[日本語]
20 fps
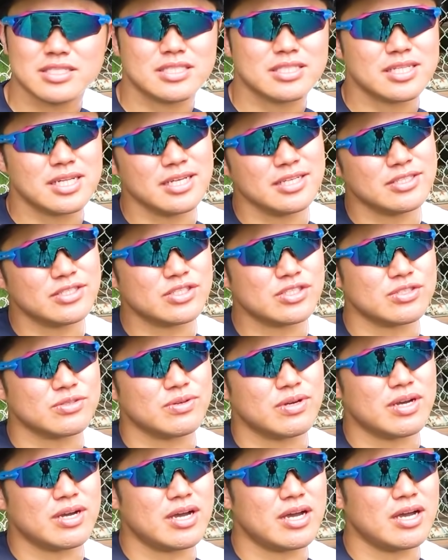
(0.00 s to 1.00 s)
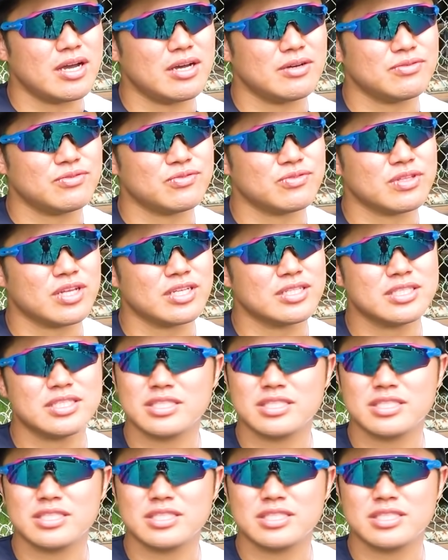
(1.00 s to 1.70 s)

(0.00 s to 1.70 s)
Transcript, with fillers: 選手はふた